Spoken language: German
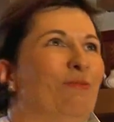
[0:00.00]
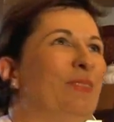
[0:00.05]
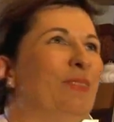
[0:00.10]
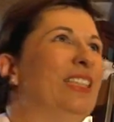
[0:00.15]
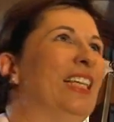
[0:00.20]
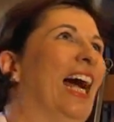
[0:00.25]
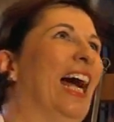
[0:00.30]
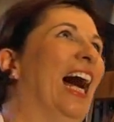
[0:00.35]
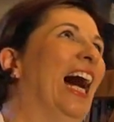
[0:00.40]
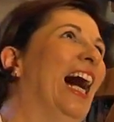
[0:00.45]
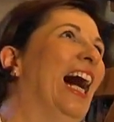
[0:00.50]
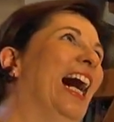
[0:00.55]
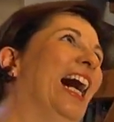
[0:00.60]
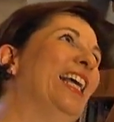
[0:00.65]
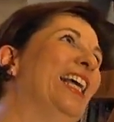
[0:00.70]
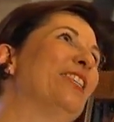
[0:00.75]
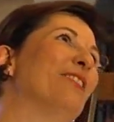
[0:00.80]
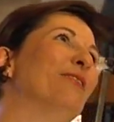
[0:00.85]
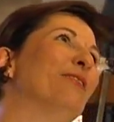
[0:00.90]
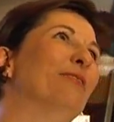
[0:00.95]
Ja,
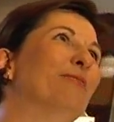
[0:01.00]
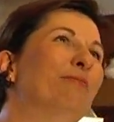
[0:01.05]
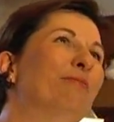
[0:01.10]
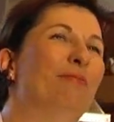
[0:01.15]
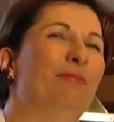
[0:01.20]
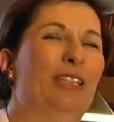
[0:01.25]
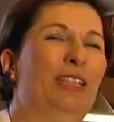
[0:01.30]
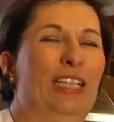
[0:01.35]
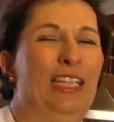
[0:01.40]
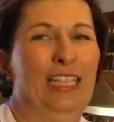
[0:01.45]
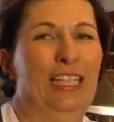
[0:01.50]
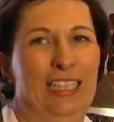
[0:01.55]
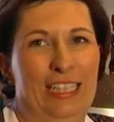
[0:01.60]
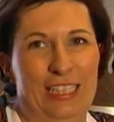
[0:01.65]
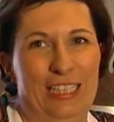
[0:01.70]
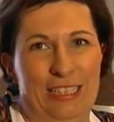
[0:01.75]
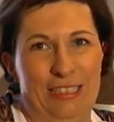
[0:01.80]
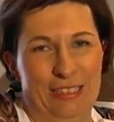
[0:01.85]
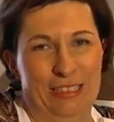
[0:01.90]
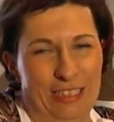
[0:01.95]
also, nee,
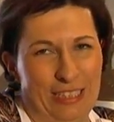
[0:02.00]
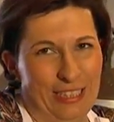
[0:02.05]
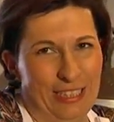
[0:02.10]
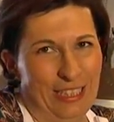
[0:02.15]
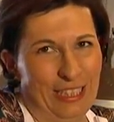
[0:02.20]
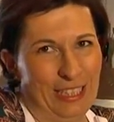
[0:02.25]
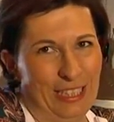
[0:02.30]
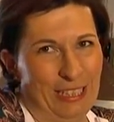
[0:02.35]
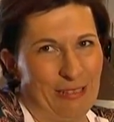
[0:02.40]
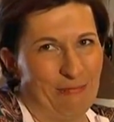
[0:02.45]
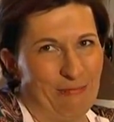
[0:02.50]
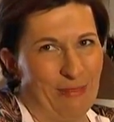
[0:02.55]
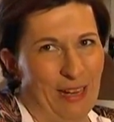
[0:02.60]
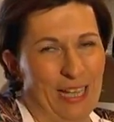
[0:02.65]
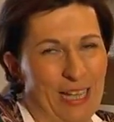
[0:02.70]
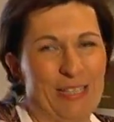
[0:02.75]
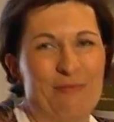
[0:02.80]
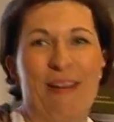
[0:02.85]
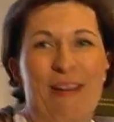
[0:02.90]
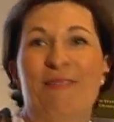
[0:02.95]
nicht, nicht, nicht immer.
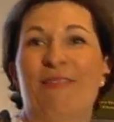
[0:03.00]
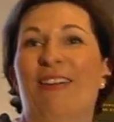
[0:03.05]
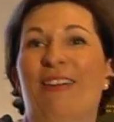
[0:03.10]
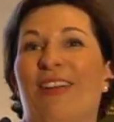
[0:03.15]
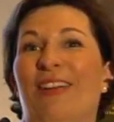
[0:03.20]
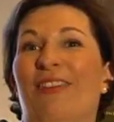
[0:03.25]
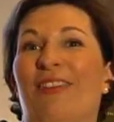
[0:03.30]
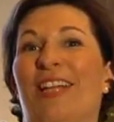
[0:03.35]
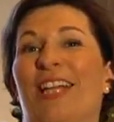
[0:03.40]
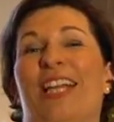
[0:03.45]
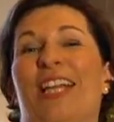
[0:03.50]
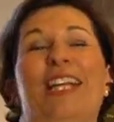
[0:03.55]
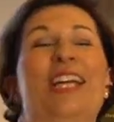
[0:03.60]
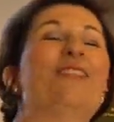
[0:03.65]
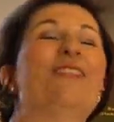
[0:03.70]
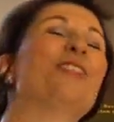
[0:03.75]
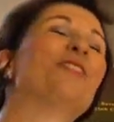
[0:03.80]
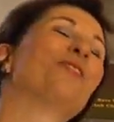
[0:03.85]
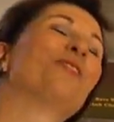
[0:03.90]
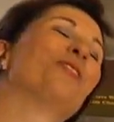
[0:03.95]
Also manchmal, wenn man dann
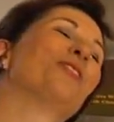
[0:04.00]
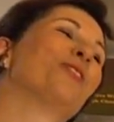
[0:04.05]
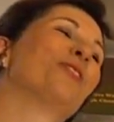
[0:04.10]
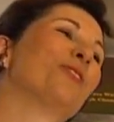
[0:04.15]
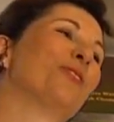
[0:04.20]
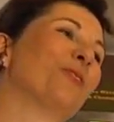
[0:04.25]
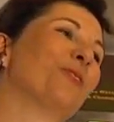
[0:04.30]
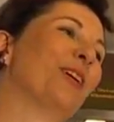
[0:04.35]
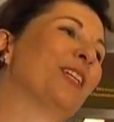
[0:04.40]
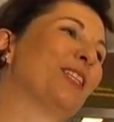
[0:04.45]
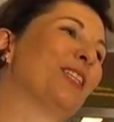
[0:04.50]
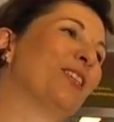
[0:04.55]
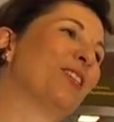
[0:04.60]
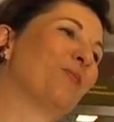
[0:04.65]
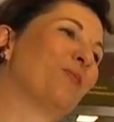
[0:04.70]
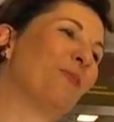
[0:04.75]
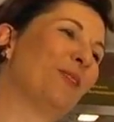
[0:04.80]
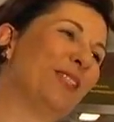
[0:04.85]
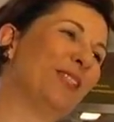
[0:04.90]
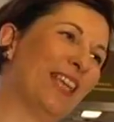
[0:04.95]
irgendwie so, so was in
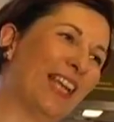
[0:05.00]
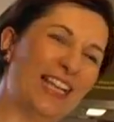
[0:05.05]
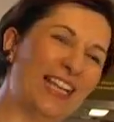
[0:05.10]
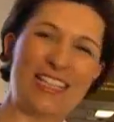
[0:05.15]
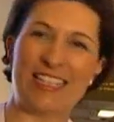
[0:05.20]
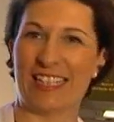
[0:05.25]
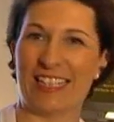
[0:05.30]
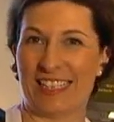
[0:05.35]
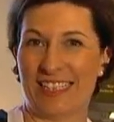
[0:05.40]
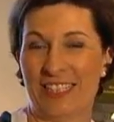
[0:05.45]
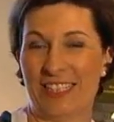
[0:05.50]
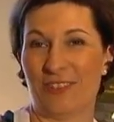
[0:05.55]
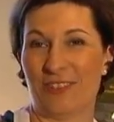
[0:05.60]
spezielles Gericht